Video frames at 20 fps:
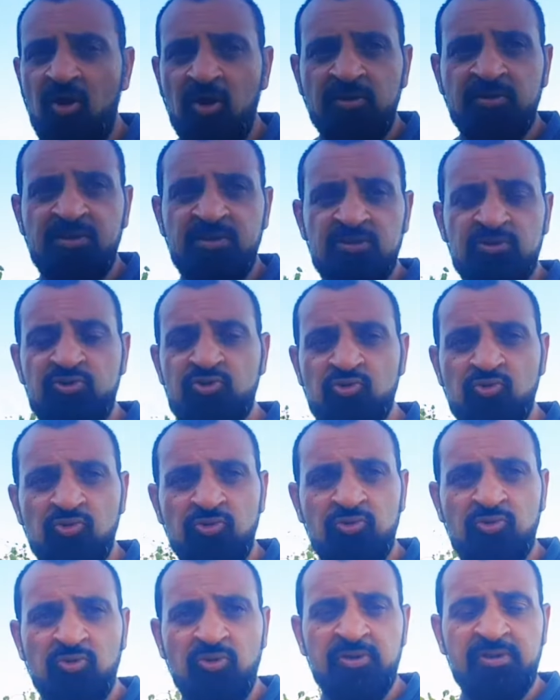लॉक थी
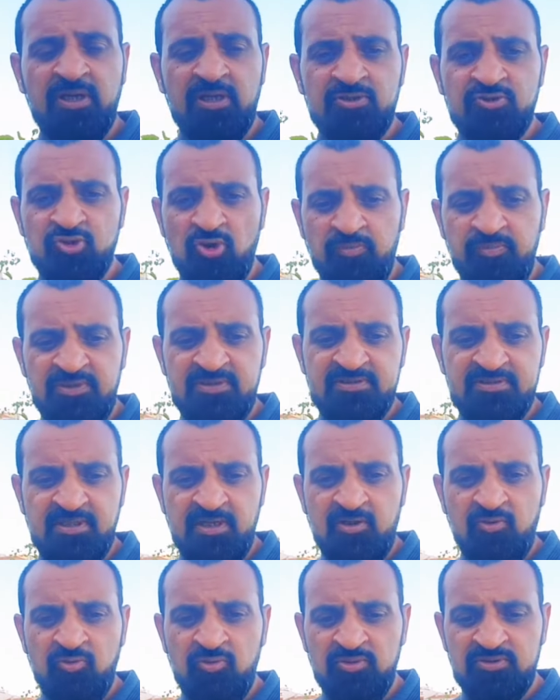जून 2024
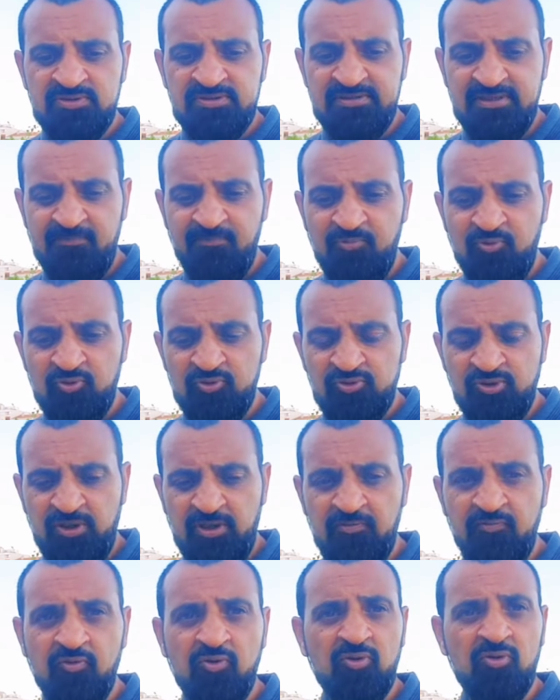तक उन सब को जो
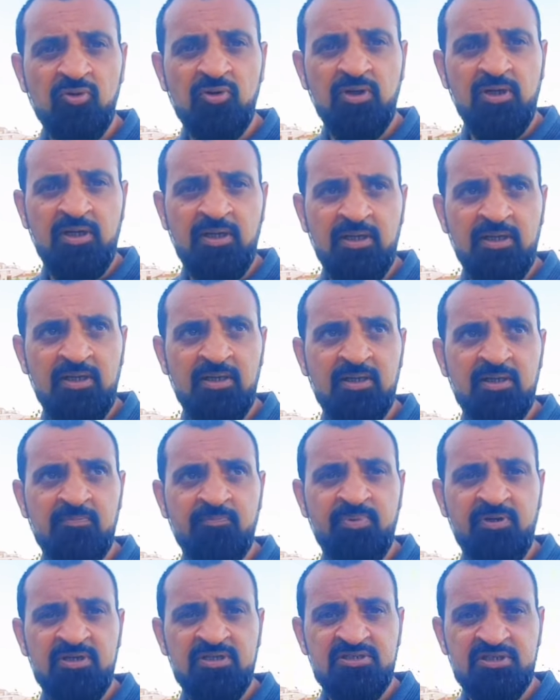है वो
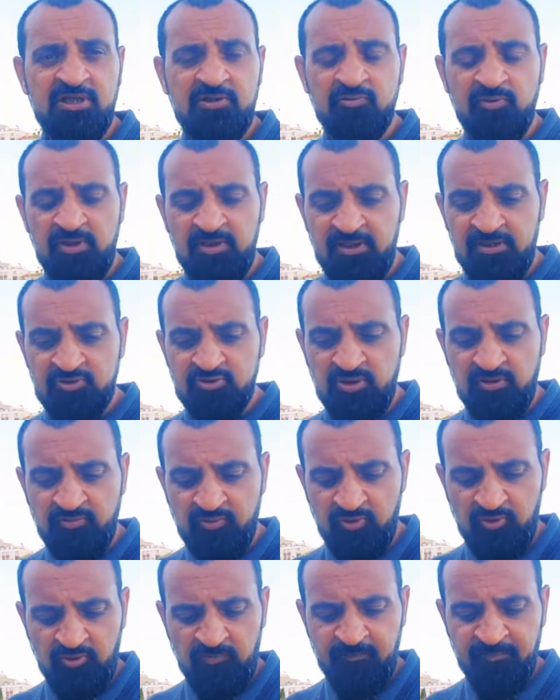प्री शेड्यूल का जो है
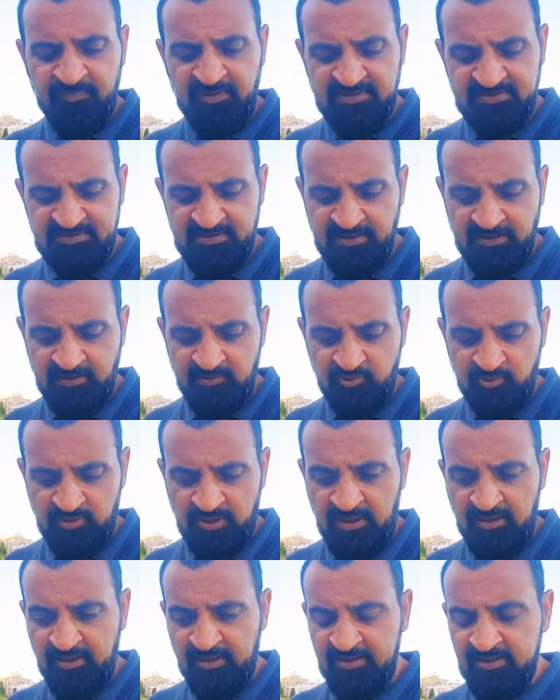वो स्टेटस
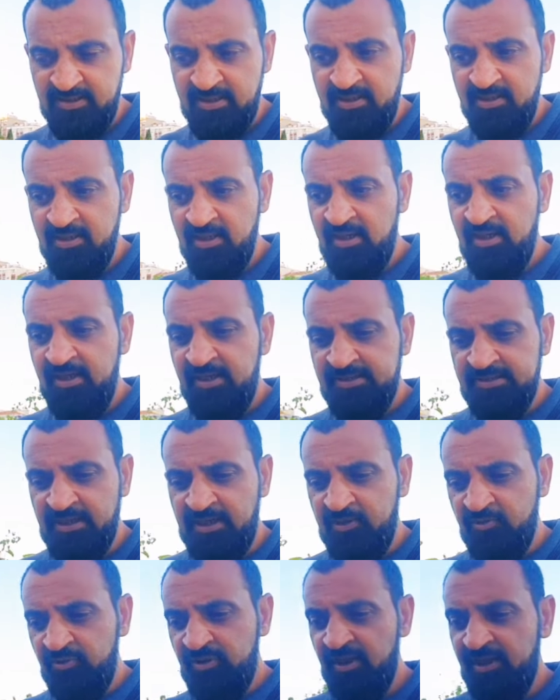उनका कर दिया है
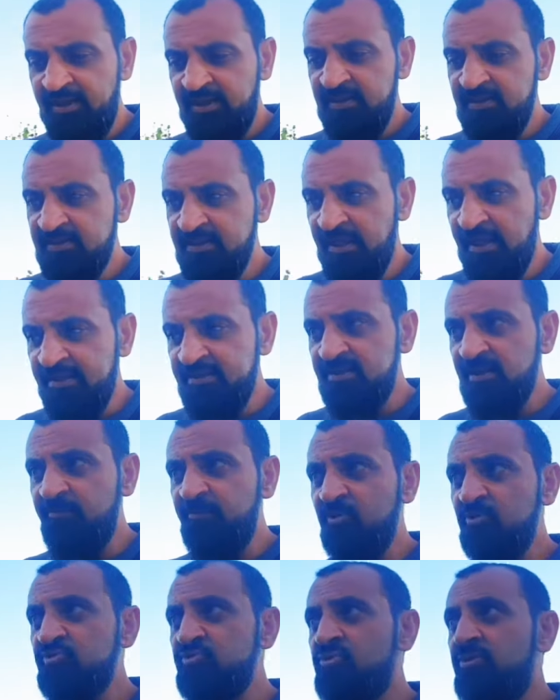यानी उनके केस
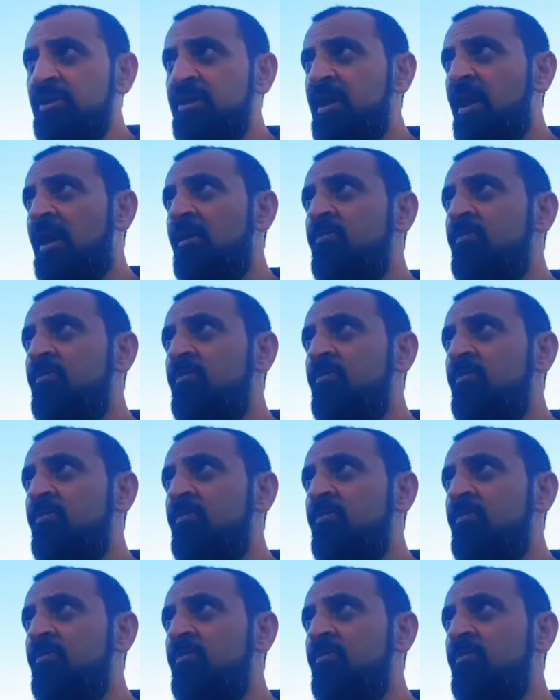एक्सेप्ट हो चुके हैं